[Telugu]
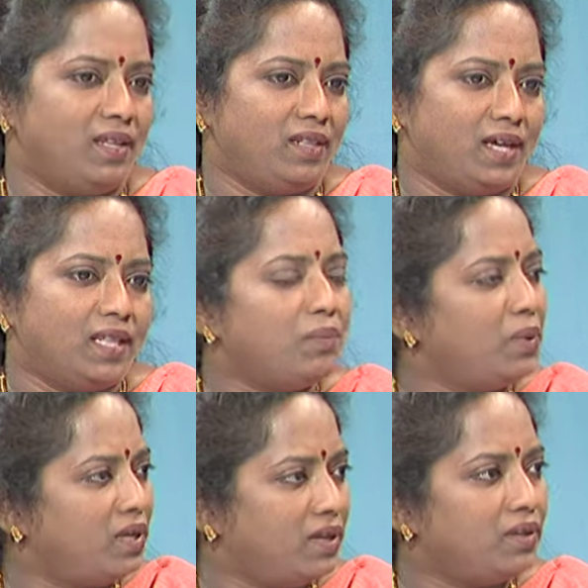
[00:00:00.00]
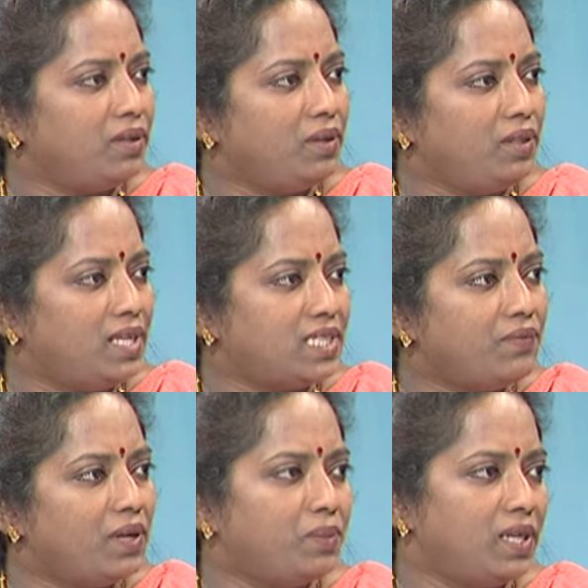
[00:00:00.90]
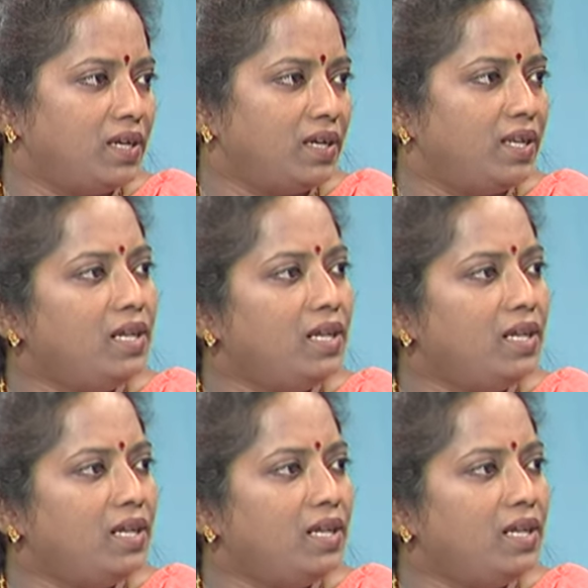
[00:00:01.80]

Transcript: దాదాపుగా ఈ దేశవ్యాప్తంగా అనేక